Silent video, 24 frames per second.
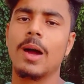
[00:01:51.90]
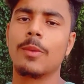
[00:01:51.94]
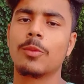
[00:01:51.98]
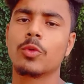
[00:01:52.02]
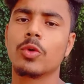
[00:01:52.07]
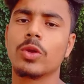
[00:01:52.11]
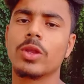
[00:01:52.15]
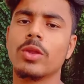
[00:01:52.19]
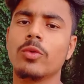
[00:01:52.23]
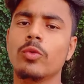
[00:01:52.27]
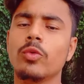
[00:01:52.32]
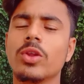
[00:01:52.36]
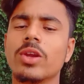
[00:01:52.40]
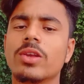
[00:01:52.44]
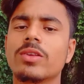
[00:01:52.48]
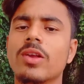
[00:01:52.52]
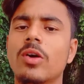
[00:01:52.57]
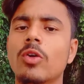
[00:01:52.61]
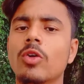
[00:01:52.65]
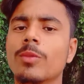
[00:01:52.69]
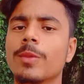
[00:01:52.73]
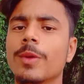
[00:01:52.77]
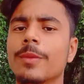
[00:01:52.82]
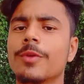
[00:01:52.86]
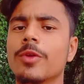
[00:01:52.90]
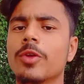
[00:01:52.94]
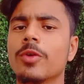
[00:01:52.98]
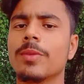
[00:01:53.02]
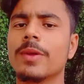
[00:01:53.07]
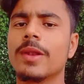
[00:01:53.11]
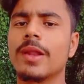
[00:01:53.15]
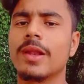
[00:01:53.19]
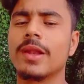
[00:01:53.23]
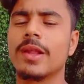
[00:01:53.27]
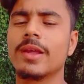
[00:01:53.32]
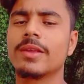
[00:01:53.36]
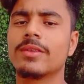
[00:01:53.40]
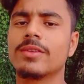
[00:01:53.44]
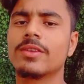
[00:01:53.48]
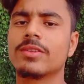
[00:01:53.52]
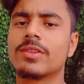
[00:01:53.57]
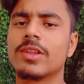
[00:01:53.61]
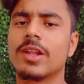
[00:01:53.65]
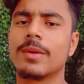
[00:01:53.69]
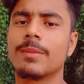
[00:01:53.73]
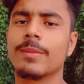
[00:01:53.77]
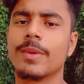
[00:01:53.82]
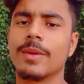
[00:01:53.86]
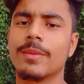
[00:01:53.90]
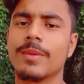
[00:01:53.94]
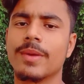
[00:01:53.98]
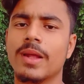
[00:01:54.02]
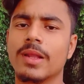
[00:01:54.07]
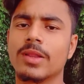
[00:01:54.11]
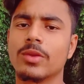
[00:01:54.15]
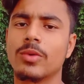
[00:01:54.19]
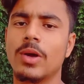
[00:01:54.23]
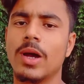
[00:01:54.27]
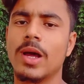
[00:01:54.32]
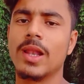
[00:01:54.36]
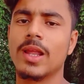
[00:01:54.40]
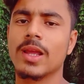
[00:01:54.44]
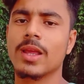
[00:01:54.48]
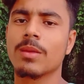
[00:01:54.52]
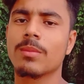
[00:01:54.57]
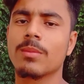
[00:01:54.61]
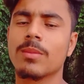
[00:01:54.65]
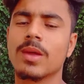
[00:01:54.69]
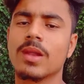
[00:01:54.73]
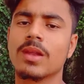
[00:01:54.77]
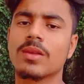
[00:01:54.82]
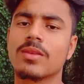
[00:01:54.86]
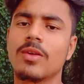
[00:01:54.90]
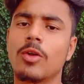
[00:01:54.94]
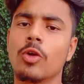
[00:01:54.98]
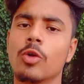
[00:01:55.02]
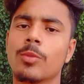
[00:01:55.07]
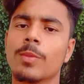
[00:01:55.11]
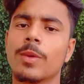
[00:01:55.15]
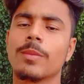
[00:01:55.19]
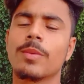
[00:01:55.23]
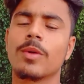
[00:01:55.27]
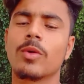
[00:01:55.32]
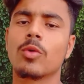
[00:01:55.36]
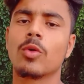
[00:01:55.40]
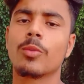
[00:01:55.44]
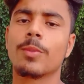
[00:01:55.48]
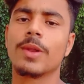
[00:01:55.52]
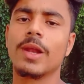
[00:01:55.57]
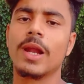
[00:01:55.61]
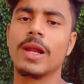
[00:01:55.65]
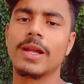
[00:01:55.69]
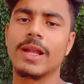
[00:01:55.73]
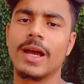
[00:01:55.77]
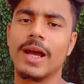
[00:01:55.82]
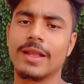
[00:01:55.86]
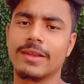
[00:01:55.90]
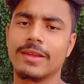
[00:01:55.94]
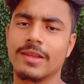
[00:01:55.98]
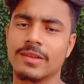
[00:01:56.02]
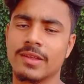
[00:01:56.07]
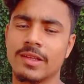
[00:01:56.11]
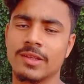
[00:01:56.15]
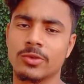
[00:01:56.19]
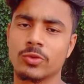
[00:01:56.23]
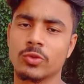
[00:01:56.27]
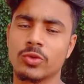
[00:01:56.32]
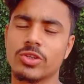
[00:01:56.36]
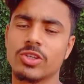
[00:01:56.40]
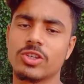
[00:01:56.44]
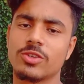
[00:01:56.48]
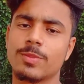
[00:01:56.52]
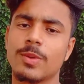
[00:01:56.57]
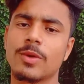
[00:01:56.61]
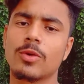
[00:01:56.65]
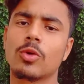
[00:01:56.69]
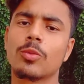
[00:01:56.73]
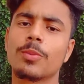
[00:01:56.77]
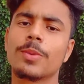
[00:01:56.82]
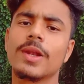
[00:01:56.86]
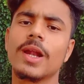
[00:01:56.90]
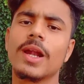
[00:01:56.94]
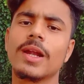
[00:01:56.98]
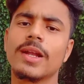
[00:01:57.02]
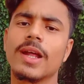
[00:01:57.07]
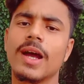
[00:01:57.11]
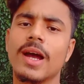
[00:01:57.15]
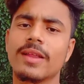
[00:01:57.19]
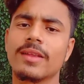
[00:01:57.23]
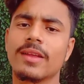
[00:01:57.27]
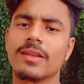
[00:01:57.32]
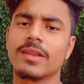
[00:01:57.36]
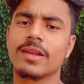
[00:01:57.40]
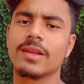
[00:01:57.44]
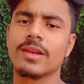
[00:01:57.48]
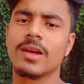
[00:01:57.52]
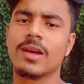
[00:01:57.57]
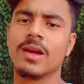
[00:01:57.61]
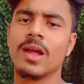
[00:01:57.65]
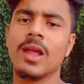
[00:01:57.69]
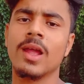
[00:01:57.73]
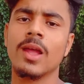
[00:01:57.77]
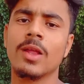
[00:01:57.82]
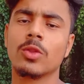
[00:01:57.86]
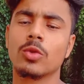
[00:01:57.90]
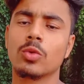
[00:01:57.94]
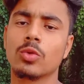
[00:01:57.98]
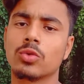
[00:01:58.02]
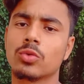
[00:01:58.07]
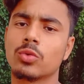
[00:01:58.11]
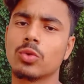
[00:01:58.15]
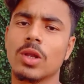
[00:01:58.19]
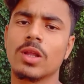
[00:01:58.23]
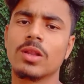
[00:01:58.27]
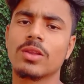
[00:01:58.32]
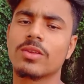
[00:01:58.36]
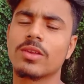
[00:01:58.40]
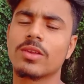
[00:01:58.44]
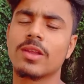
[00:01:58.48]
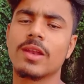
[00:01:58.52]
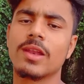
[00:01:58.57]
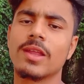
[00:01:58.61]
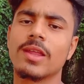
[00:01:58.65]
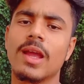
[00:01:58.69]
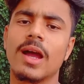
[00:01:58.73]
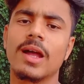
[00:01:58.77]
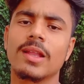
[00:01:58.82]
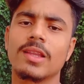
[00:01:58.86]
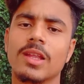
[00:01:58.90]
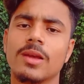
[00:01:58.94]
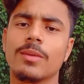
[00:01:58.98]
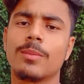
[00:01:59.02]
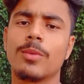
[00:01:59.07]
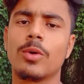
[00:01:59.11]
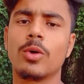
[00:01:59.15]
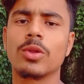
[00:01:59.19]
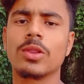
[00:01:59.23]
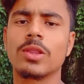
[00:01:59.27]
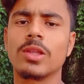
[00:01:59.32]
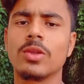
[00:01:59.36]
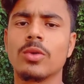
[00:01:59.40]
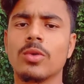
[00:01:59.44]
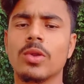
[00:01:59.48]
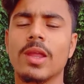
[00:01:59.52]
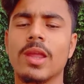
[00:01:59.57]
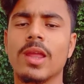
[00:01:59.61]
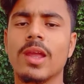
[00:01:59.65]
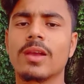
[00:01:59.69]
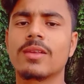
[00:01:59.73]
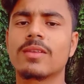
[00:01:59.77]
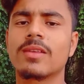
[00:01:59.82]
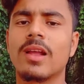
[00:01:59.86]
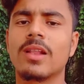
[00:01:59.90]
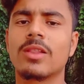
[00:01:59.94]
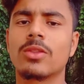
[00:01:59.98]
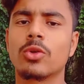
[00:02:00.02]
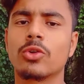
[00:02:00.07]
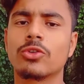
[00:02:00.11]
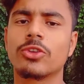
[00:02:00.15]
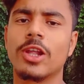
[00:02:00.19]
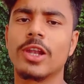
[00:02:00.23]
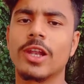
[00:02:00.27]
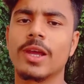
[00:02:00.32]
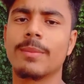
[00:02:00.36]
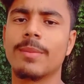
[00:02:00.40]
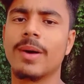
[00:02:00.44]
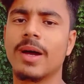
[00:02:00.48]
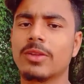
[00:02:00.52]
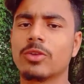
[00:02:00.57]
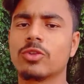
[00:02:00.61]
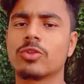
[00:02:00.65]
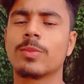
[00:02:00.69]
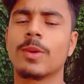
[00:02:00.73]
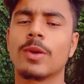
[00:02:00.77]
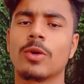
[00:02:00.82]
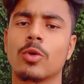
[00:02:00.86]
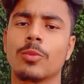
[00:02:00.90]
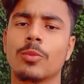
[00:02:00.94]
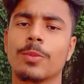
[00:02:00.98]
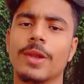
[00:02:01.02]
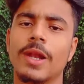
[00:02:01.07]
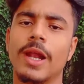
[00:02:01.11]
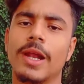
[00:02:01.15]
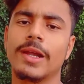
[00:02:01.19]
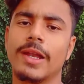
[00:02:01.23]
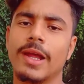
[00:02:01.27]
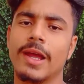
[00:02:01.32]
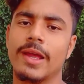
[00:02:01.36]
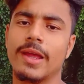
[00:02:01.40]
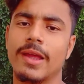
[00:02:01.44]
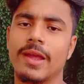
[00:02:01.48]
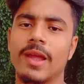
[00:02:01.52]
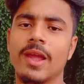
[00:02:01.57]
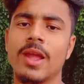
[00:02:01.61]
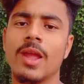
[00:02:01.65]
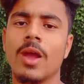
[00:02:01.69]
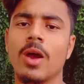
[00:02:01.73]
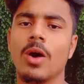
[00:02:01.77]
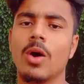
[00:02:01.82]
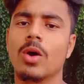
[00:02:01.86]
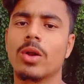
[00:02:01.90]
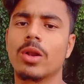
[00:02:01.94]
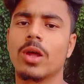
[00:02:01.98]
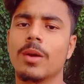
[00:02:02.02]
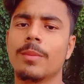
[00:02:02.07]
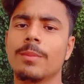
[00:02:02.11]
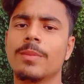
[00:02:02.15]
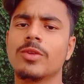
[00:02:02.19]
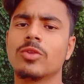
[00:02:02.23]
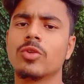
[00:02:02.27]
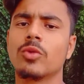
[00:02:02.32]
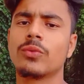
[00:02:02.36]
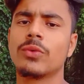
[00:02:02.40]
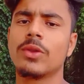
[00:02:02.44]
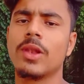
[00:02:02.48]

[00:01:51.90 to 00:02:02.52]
आपको यूनिक साउंड पे वीडियो बनाना है जिस तरह मैं बनाता हूँ हालांकि मेरे साउंड पे भी कॉपीराइट आ जाते हैं तो जिस पे कॉपीराइट आ जाते हैं ना तो तुरंत से नहीं आते बहुत दिन एक साल दो साल के बाद उस पर कॉपी आए हैं और अभी जो